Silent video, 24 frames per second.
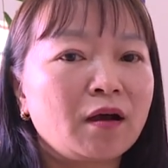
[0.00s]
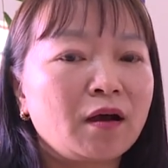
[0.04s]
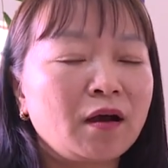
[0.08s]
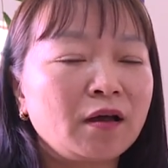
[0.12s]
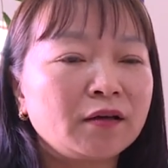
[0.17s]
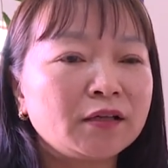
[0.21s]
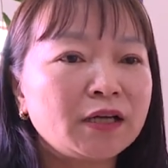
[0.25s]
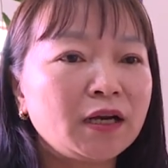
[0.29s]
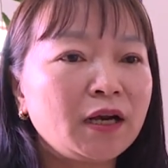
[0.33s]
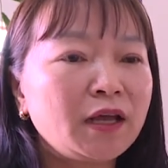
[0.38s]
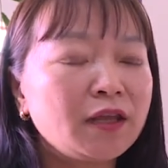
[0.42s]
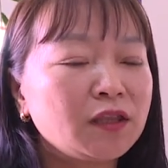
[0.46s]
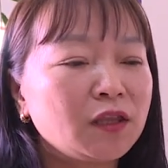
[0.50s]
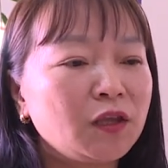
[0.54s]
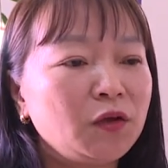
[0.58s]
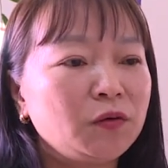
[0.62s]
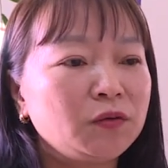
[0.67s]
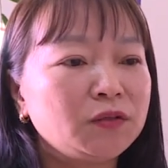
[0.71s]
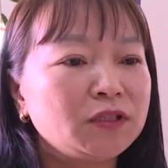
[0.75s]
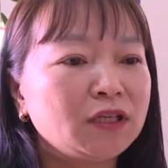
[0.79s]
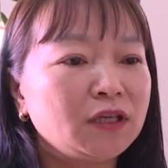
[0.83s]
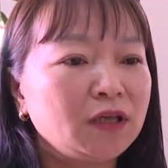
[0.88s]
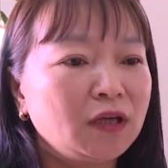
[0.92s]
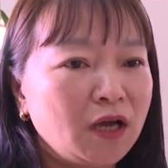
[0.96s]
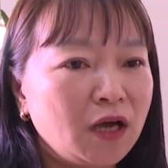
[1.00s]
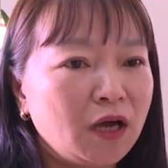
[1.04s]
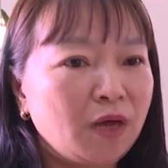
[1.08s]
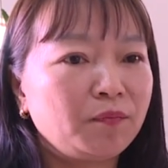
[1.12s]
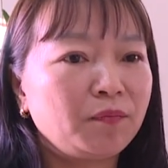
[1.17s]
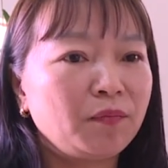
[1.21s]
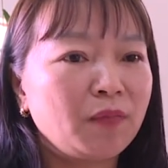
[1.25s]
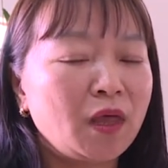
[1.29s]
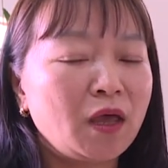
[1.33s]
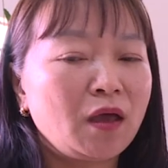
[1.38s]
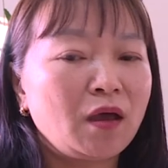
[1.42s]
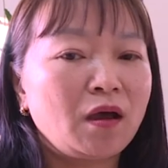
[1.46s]
có rất là nhiều trường hợp
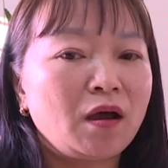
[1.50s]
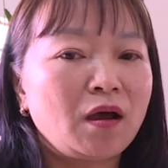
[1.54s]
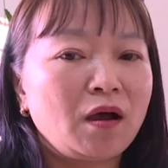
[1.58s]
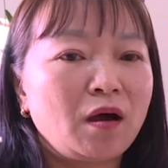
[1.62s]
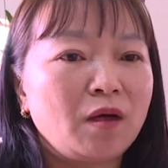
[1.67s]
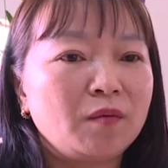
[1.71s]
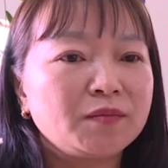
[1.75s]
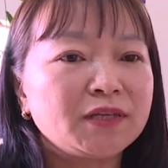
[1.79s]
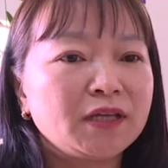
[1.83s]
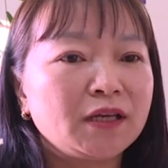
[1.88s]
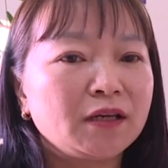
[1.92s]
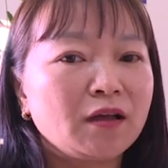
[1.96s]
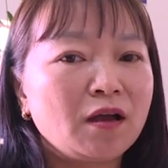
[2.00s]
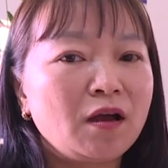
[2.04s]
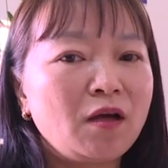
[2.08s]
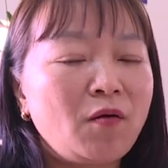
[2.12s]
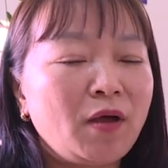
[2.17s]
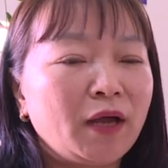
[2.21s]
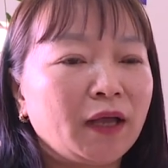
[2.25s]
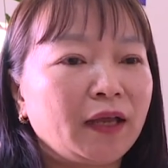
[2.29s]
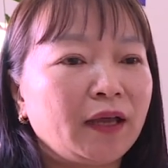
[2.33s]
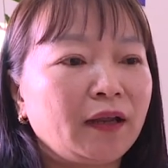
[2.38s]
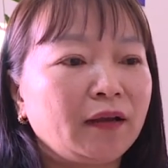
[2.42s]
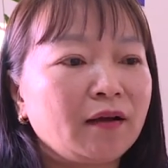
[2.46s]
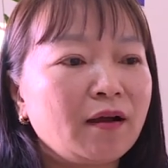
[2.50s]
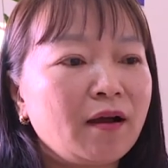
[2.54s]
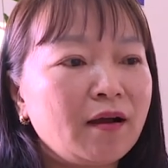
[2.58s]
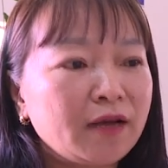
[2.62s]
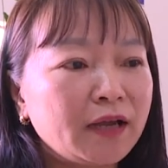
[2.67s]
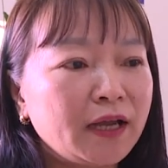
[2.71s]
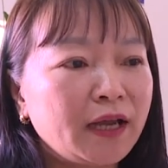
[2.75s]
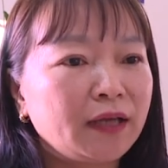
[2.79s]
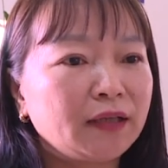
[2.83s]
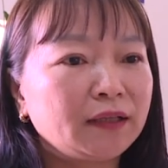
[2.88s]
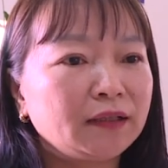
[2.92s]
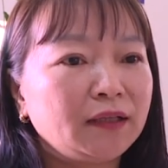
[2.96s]
học sinh có hoàn cảnh khó
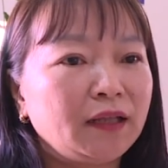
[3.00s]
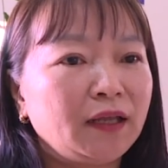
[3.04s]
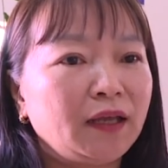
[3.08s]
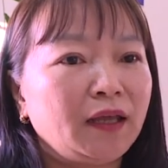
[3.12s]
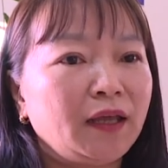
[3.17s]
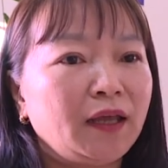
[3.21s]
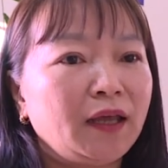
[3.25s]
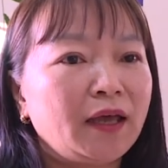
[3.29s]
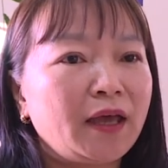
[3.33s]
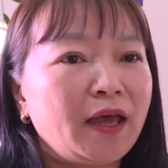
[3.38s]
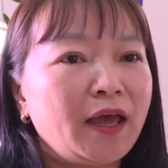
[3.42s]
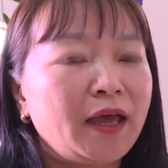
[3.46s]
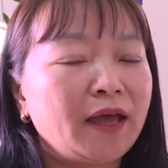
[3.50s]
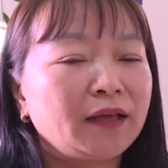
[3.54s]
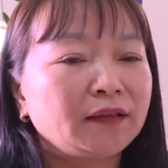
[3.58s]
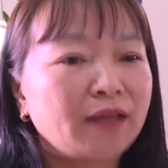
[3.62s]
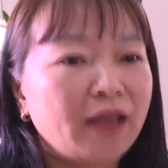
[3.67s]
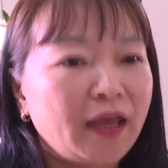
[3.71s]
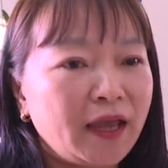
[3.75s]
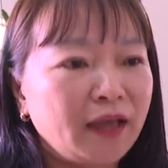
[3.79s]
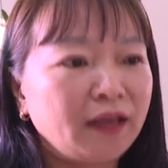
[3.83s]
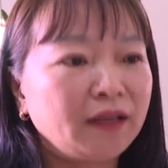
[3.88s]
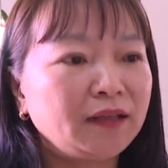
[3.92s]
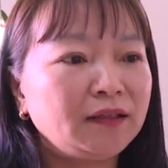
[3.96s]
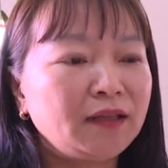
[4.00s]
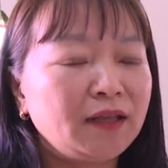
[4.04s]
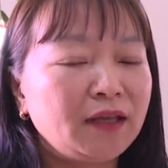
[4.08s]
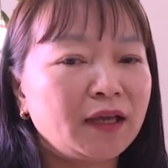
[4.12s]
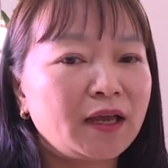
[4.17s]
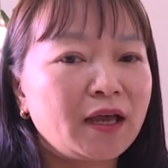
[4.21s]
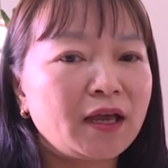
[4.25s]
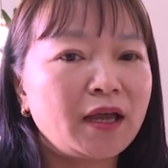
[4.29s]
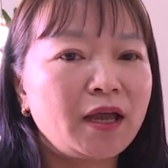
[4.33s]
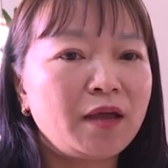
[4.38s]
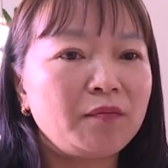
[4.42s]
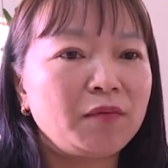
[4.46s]
khăn thì hàng tháng thì
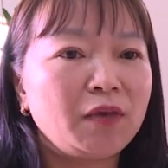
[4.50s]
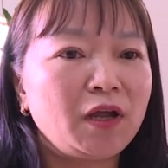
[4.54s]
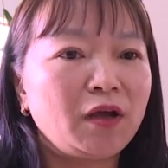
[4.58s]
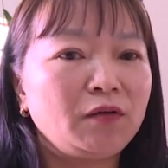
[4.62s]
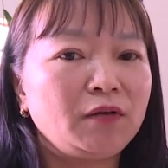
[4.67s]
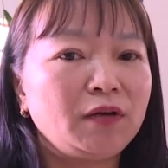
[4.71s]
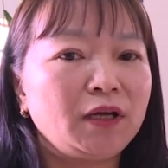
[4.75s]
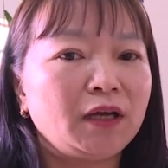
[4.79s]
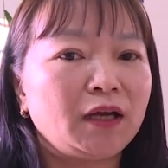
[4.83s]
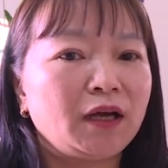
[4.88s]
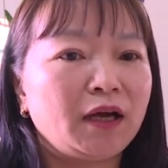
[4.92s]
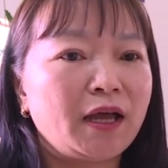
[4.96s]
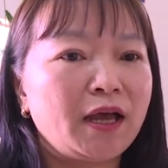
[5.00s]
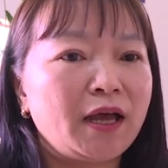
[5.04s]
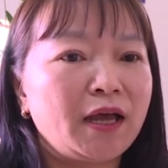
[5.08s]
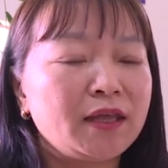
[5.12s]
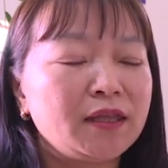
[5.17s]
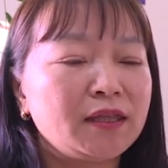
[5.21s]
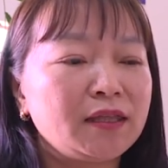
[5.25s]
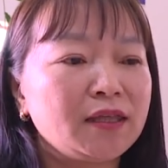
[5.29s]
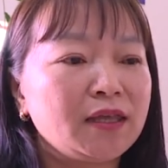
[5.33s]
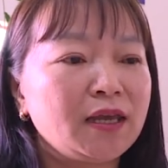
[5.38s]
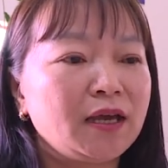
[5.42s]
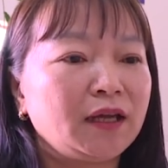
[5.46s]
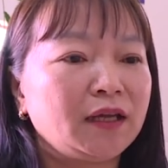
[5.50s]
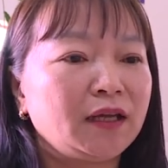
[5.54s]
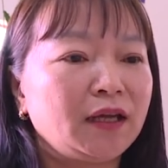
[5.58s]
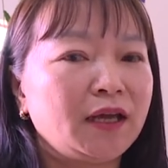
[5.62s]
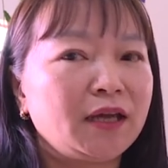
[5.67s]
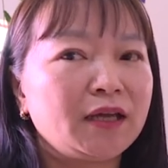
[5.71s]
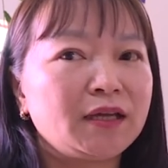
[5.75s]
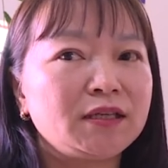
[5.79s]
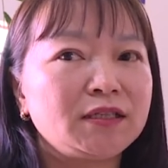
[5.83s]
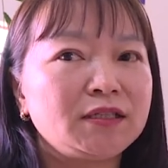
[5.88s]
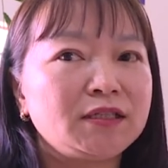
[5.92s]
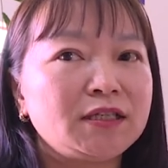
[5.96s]
các em đều được à, nhận
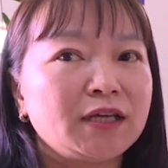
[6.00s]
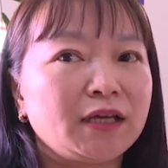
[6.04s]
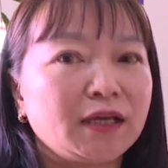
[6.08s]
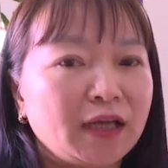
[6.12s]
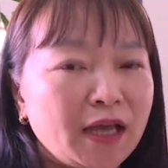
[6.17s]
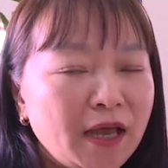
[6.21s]
à, trợ